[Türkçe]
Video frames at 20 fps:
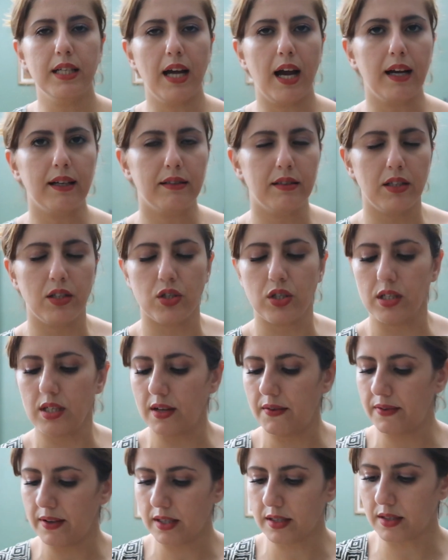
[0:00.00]
yaktığı için
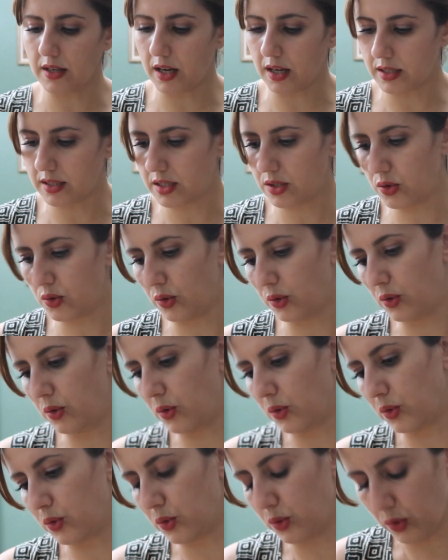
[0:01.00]
nefes rahatsız
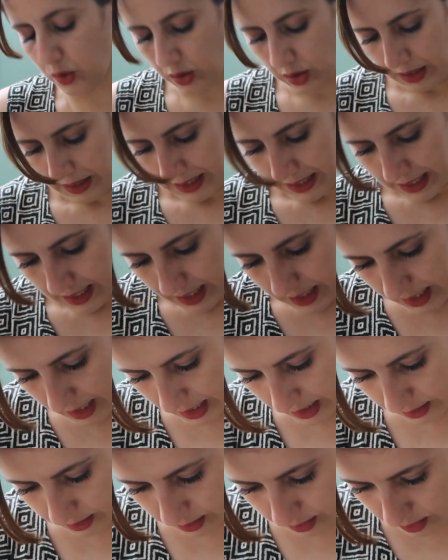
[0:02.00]
oluyordu.
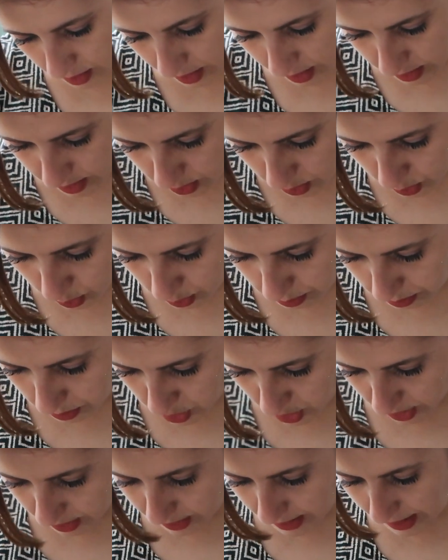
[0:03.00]
Artık rahatsız
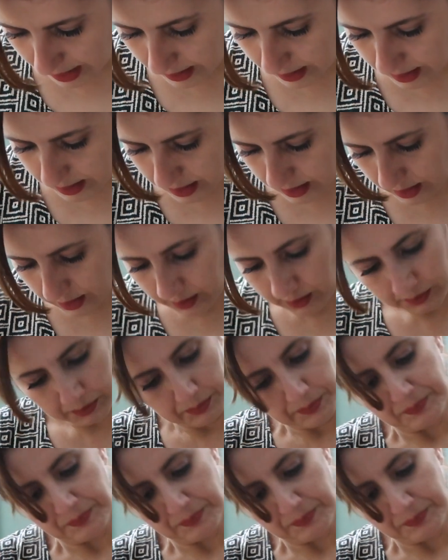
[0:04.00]
olmayacak. Neredesin?